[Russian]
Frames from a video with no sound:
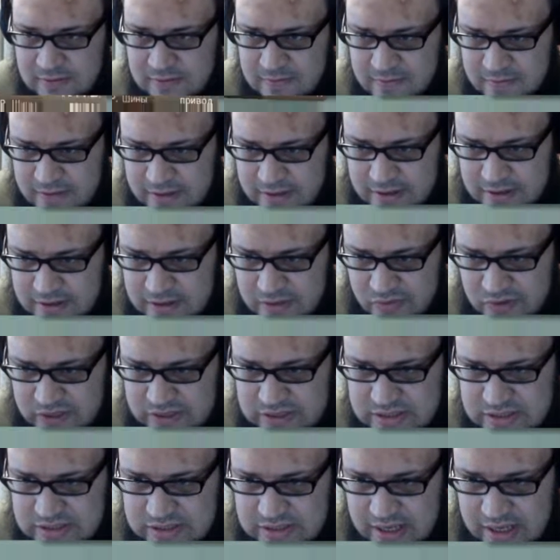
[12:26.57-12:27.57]
Да,
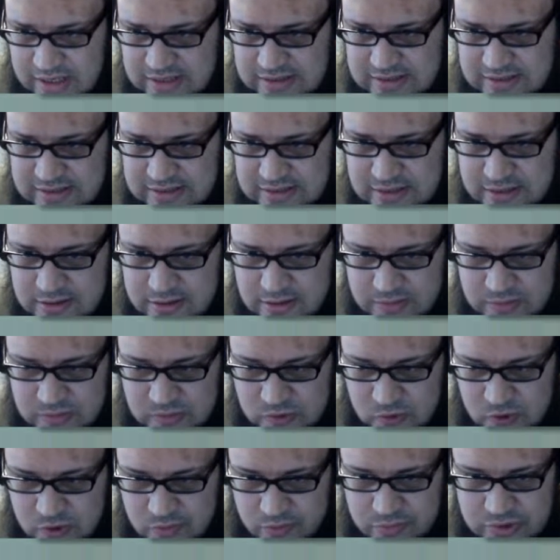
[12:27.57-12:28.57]
давайте так сделаем,
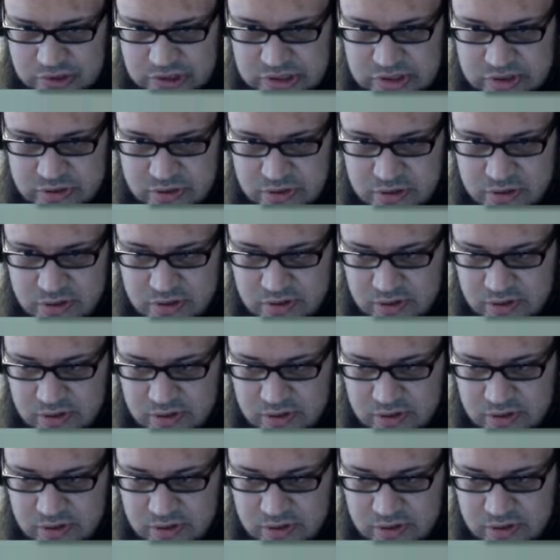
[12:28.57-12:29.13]
коль песок.